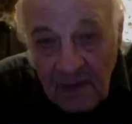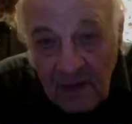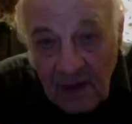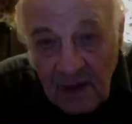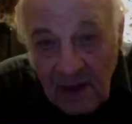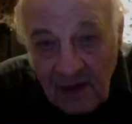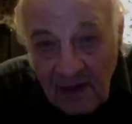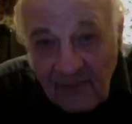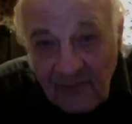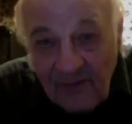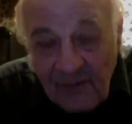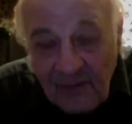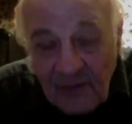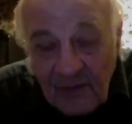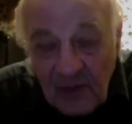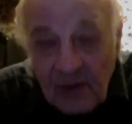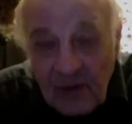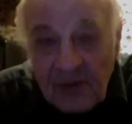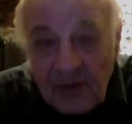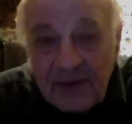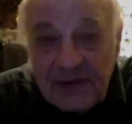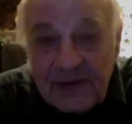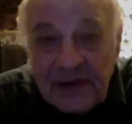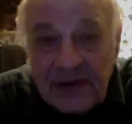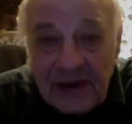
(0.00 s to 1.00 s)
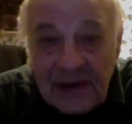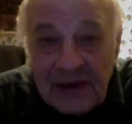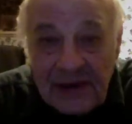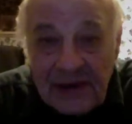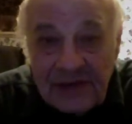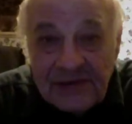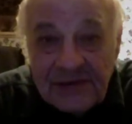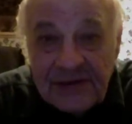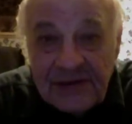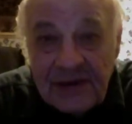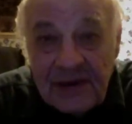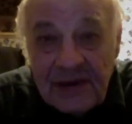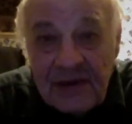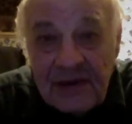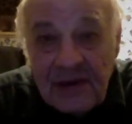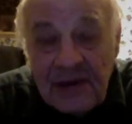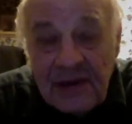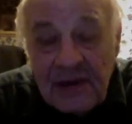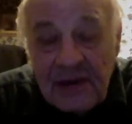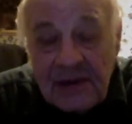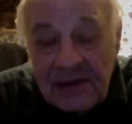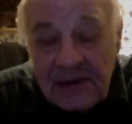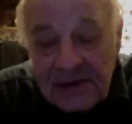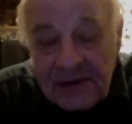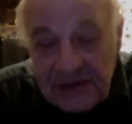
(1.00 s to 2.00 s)
И во многом сходился
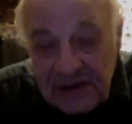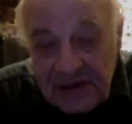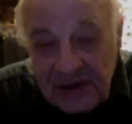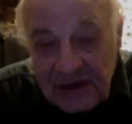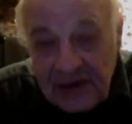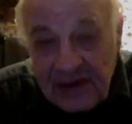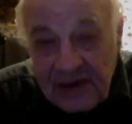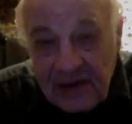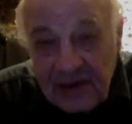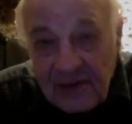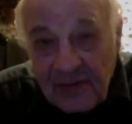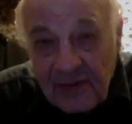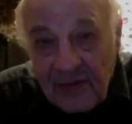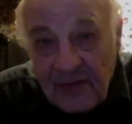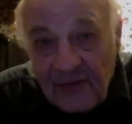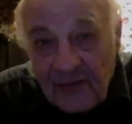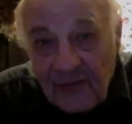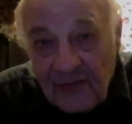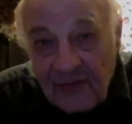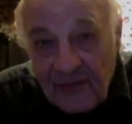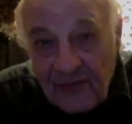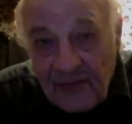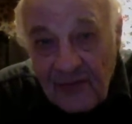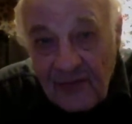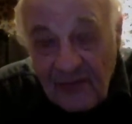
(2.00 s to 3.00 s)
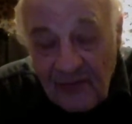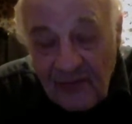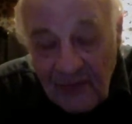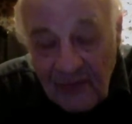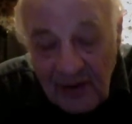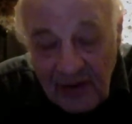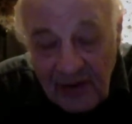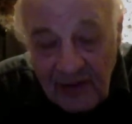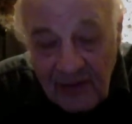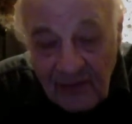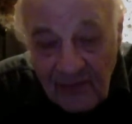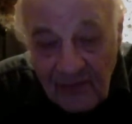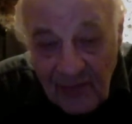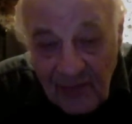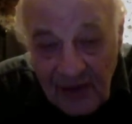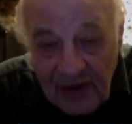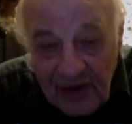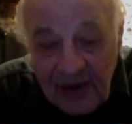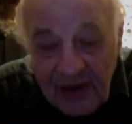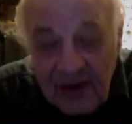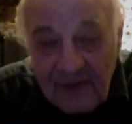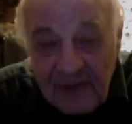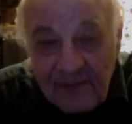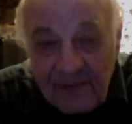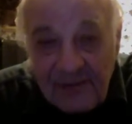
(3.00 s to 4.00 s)
с их
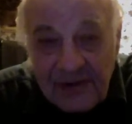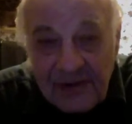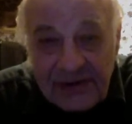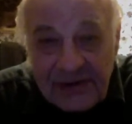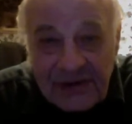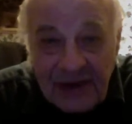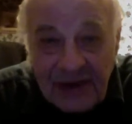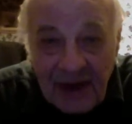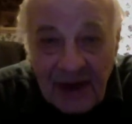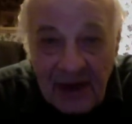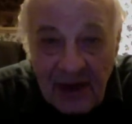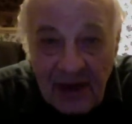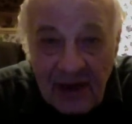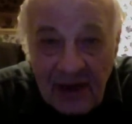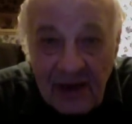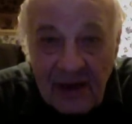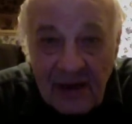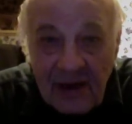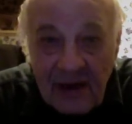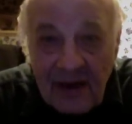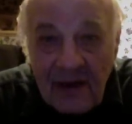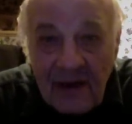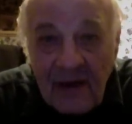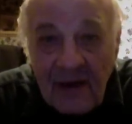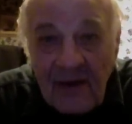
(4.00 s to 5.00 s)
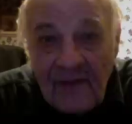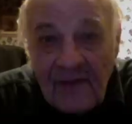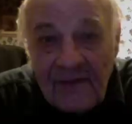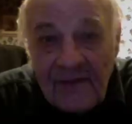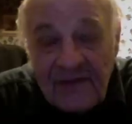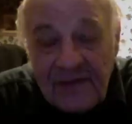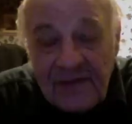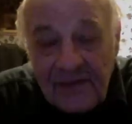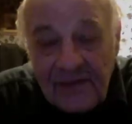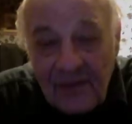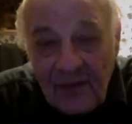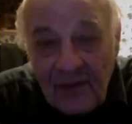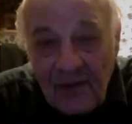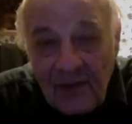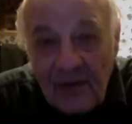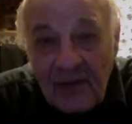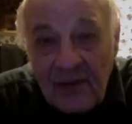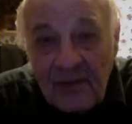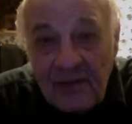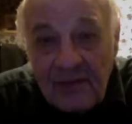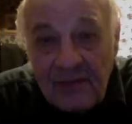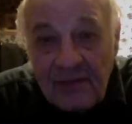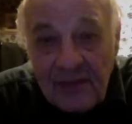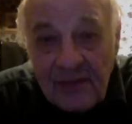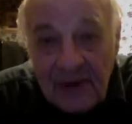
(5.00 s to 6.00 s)
видением построения всего
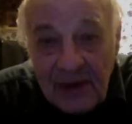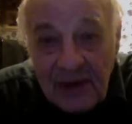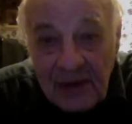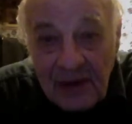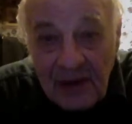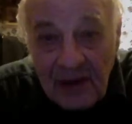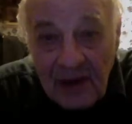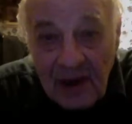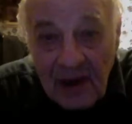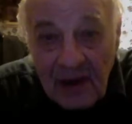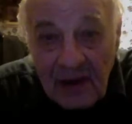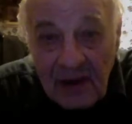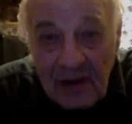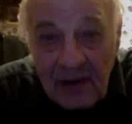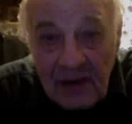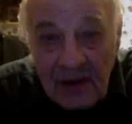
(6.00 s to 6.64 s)
мира.